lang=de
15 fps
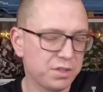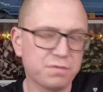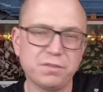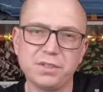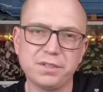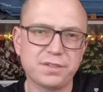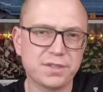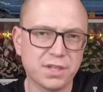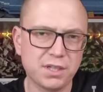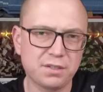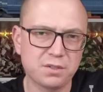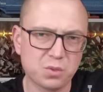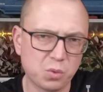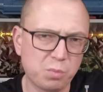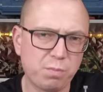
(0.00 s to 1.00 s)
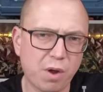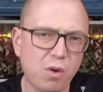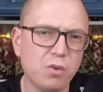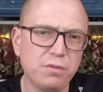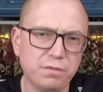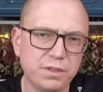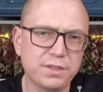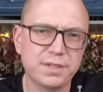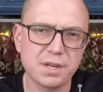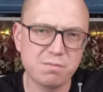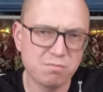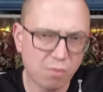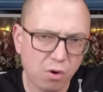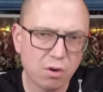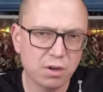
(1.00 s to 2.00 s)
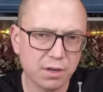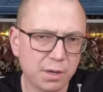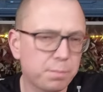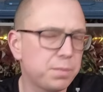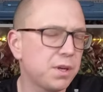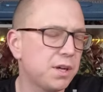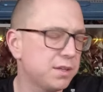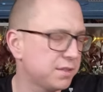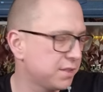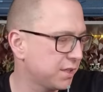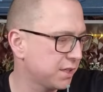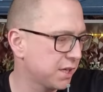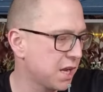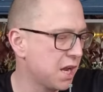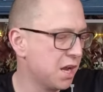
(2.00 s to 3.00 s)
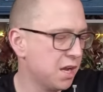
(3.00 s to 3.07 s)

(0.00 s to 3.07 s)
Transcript: Ich will das Teil so bauen, wie es der Mocker geplant hat.